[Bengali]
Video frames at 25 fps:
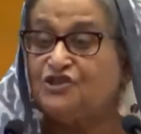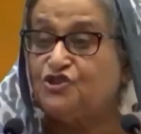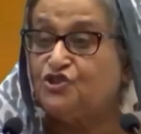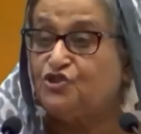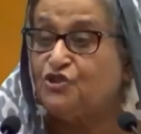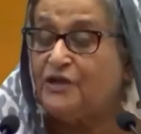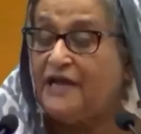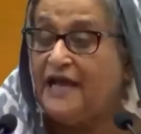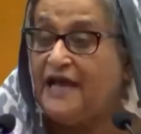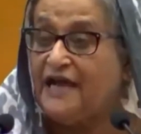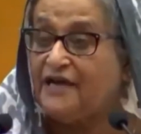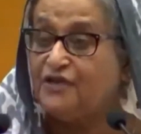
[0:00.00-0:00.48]

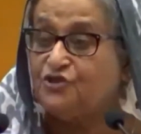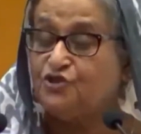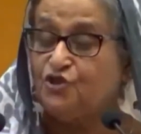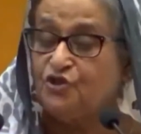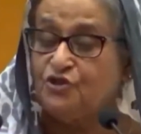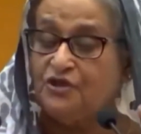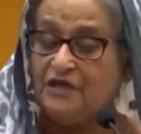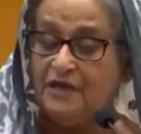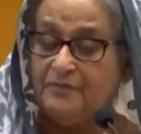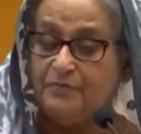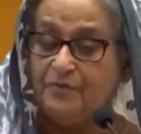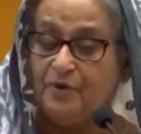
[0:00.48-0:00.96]
রাষ্ট্র
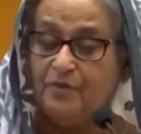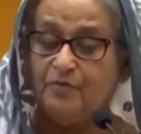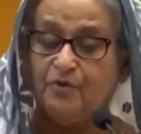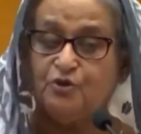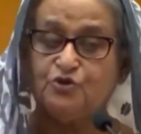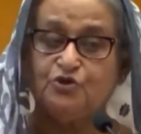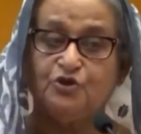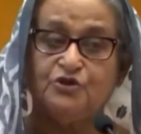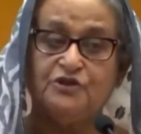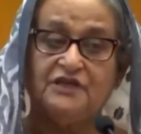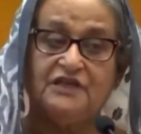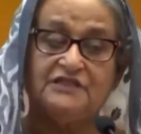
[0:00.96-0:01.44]
একজনকে
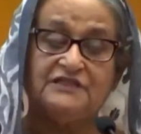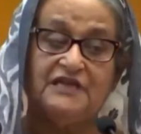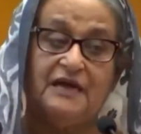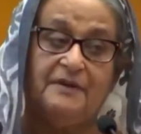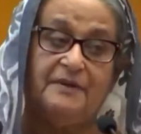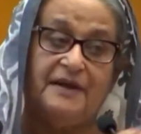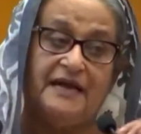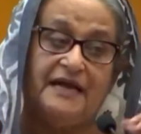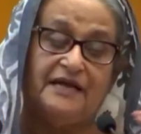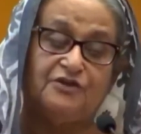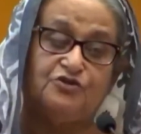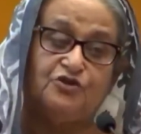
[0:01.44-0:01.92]
প্রমোশন দিয়েছে
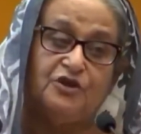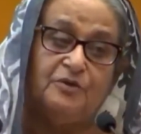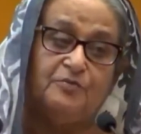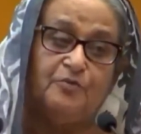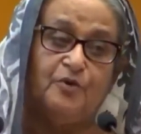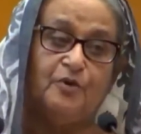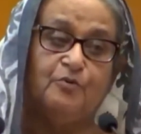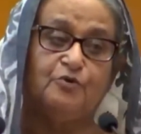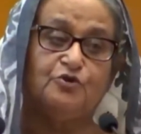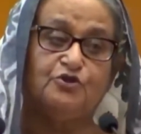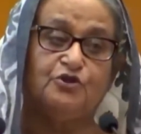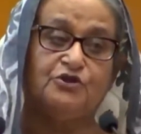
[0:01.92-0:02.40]
আবার
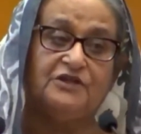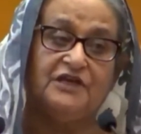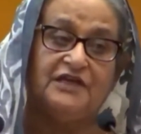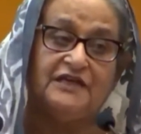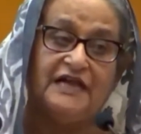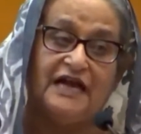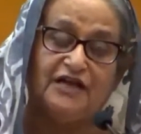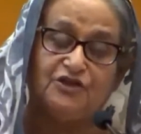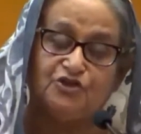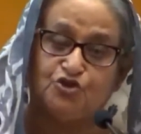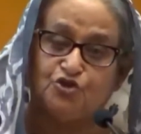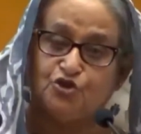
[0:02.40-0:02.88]
একজনকে প্রমোশন
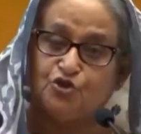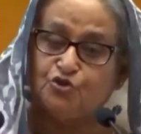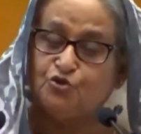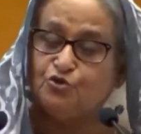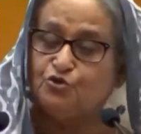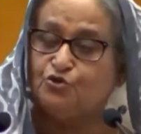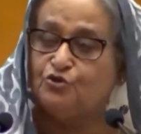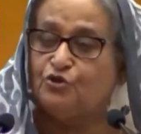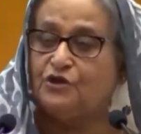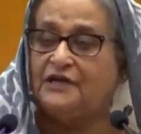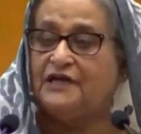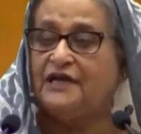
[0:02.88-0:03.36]
দিয়ে
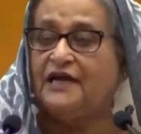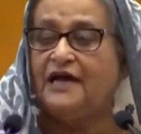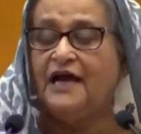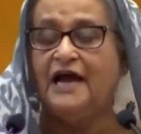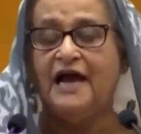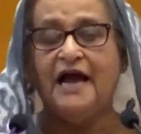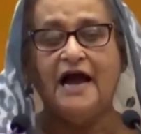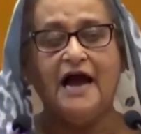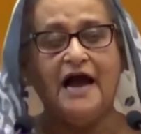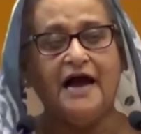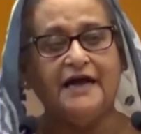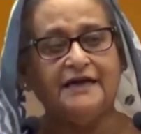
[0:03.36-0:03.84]
রাষ্ট্রদূত করে
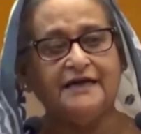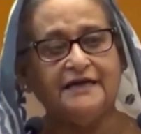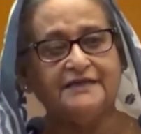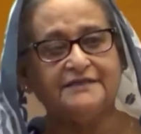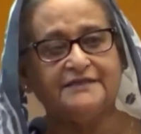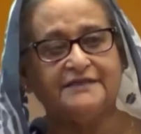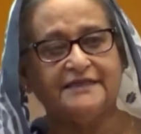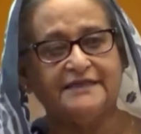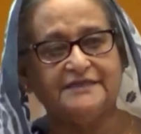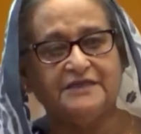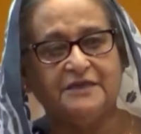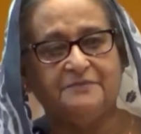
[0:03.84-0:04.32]
আর
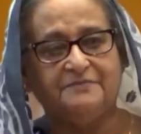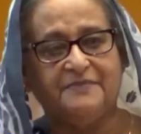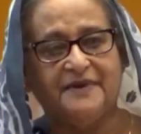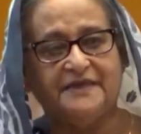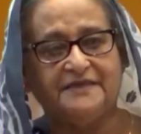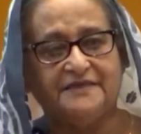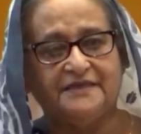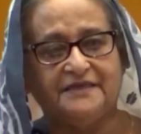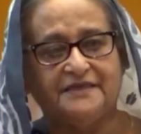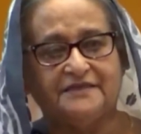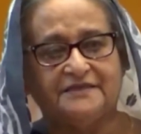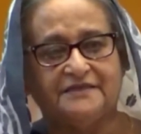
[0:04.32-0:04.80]
এক দেশে
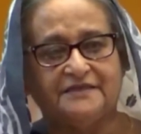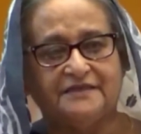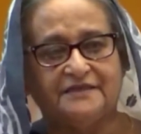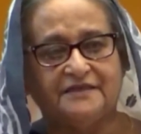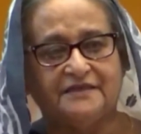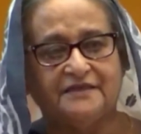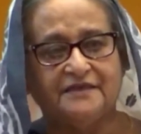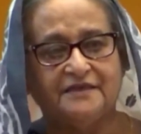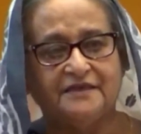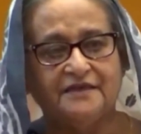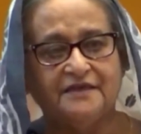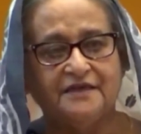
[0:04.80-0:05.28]

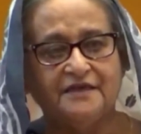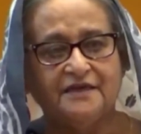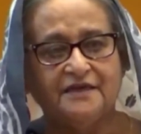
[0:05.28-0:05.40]
পাঠিয়েছে